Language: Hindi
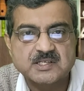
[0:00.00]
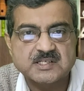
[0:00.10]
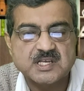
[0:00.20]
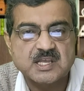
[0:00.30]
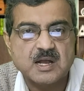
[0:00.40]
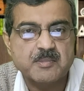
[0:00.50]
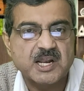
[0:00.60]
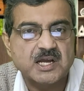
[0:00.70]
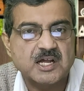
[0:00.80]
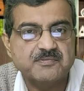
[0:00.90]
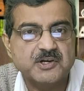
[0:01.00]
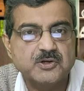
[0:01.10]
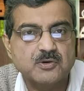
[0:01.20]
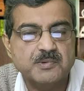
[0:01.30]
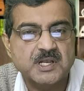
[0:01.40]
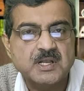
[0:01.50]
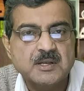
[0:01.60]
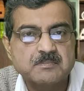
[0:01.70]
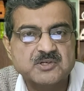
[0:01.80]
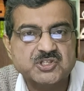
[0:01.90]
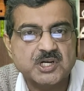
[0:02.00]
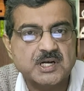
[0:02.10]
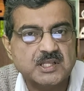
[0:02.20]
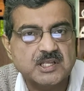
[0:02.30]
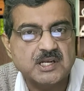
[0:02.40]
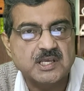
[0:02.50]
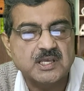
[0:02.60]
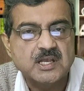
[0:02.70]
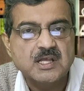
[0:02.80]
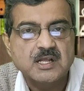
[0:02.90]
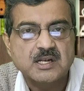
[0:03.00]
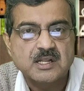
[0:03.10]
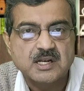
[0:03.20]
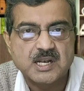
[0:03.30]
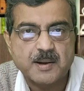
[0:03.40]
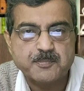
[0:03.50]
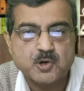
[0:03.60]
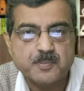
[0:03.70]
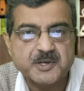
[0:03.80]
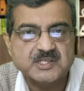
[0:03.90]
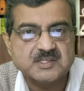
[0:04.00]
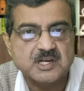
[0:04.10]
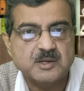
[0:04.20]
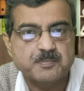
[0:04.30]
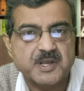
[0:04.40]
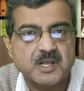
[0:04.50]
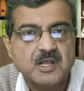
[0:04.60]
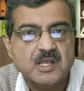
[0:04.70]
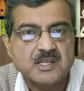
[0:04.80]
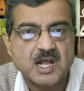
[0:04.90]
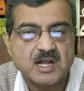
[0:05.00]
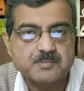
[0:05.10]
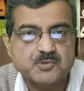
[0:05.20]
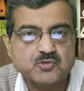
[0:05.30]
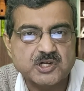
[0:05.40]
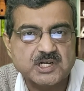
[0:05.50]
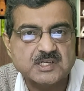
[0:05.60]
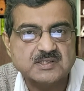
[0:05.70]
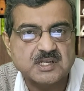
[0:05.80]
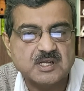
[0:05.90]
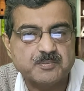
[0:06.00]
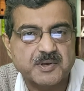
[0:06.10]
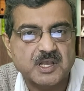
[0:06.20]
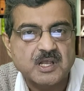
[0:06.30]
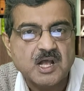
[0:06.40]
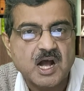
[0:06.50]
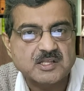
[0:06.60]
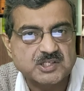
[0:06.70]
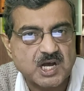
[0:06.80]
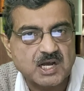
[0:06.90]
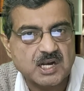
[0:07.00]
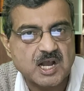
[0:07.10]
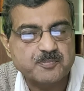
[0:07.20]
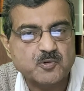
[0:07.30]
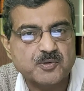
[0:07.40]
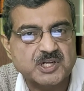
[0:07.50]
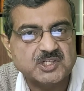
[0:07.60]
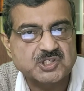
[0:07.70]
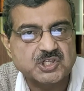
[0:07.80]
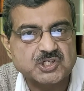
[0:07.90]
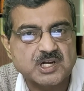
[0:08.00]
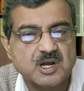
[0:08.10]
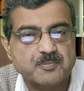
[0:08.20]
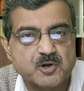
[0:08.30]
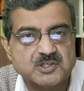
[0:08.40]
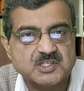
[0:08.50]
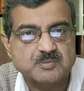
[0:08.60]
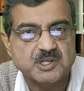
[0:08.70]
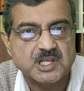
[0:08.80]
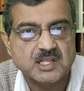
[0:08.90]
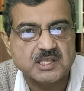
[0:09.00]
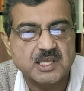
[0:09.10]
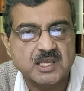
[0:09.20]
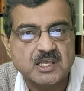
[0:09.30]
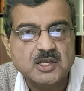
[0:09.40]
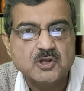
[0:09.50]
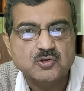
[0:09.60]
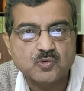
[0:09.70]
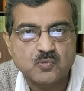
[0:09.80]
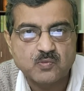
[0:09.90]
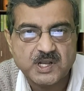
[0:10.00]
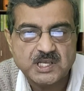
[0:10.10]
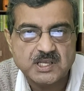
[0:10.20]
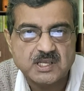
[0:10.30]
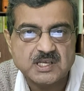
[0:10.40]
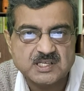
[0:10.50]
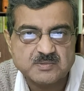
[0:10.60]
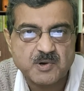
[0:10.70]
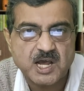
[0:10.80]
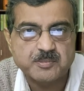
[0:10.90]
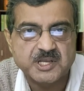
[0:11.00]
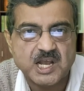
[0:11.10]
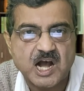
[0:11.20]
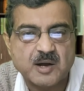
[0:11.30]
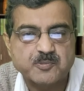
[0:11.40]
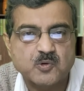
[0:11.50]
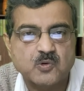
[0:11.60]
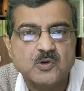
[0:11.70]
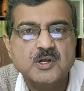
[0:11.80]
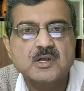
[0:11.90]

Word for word: जैसे कि हमारे हर वीडियो में मिस्टर नितिन ही लैपटॉप के स्क्रीन पे या कंप्यूटर के स्क्रीन पे जाकर आपको रजिस्ट्रेशन का प्रोसेस बताते हैं तो वही इस बार भी आपको